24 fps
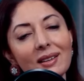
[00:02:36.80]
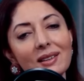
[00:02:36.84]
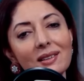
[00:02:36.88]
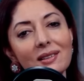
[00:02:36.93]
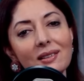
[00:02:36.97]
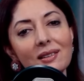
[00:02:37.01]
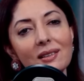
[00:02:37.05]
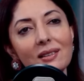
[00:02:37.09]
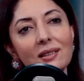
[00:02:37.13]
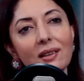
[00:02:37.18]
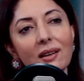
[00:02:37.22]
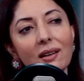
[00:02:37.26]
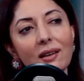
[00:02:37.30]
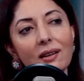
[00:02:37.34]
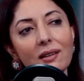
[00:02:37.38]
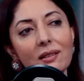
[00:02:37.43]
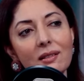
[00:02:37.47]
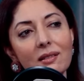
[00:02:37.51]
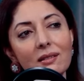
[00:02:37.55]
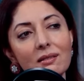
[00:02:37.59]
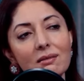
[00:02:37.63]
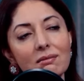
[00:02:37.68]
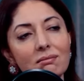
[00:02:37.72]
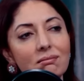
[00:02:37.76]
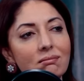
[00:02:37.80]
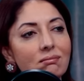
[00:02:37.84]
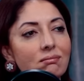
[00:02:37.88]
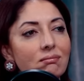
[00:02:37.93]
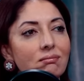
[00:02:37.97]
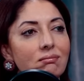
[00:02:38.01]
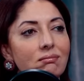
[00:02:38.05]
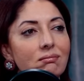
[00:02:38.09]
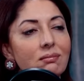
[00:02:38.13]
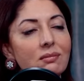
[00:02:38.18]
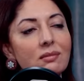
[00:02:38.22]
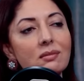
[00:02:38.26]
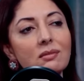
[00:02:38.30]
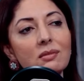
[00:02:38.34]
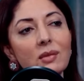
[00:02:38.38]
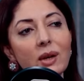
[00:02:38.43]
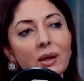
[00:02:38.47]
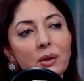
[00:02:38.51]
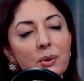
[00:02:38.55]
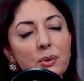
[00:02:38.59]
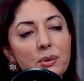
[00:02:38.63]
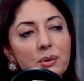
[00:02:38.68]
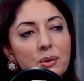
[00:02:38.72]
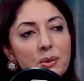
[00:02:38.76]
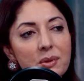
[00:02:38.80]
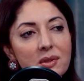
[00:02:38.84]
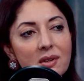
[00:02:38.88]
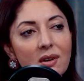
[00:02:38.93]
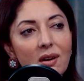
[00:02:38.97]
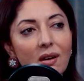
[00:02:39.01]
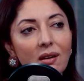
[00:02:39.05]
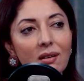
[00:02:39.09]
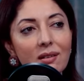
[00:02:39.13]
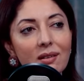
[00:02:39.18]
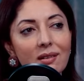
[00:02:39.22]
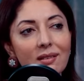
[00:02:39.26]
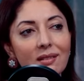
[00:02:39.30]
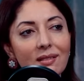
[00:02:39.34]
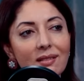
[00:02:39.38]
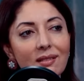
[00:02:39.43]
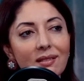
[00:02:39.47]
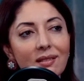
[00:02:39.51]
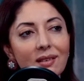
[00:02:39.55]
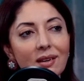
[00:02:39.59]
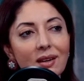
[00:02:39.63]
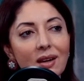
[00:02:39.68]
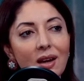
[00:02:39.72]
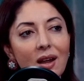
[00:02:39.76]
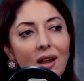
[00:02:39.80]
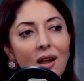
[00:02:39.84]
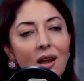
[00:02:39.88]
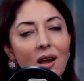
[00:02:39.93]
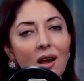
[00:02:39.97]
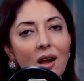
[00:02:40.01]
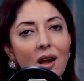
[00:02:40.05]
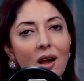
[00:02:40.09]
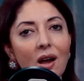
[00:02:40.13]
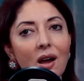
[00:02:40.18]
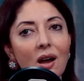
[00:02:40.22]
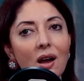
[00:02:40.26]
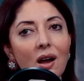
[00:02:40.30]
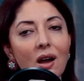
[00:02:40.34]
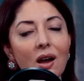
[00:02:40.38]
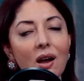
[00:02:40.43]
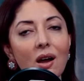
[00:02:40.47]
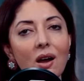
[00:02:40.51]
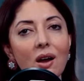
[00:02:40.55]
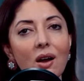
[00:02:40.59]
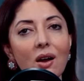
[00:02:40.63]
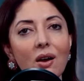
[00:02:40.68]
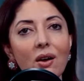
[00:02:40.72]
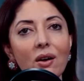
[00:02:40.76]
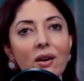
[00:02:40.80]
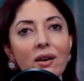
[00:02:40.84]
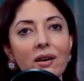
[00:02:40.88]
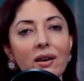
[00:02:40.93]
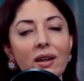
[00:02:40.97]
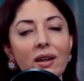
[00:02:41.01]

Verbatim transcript: सो यू सेड वाई डोंट यू स्टार्ट और